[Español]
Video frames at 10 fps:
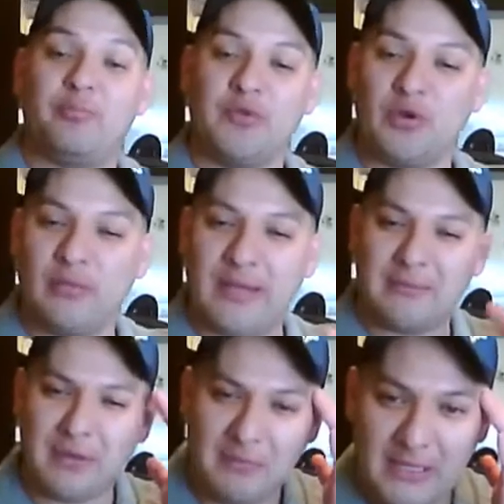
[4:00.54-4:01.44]
yo en
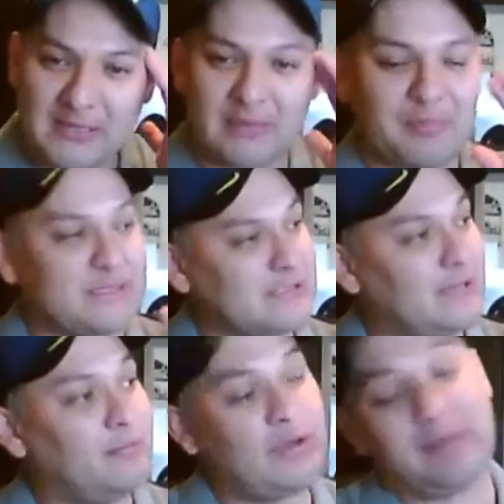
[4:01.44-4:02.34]
mi mente pensé, le
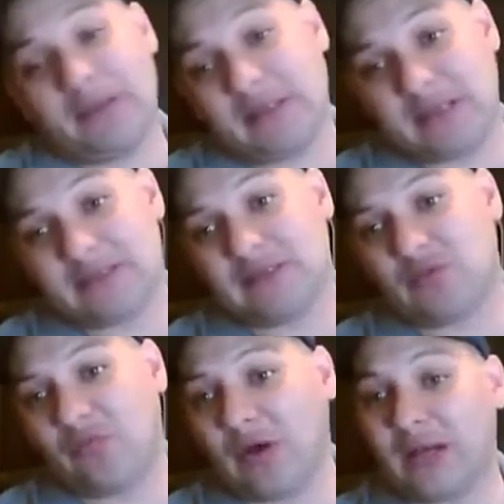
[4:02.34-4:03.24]
voy a mandar este
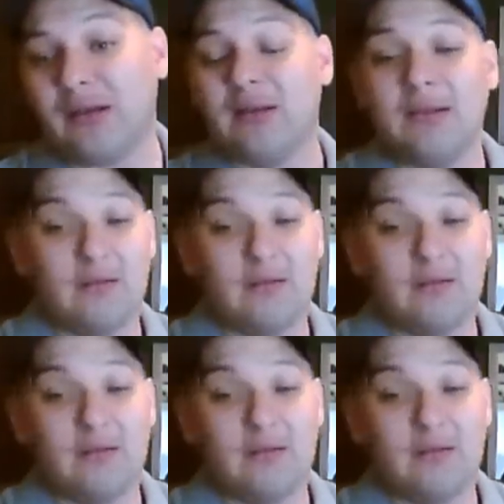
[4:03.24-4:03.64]
shofar,